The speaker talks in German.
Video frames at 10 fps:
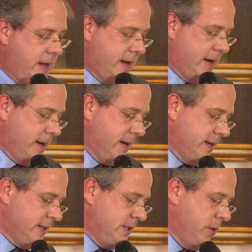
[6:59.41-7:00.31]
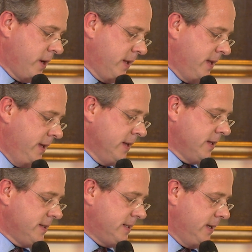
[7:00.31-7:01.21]
Äh, sie
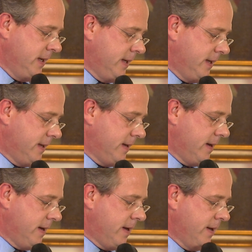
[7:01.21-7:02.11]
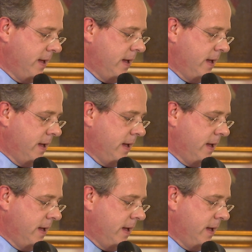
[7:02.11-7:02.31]
orientieren sich äh,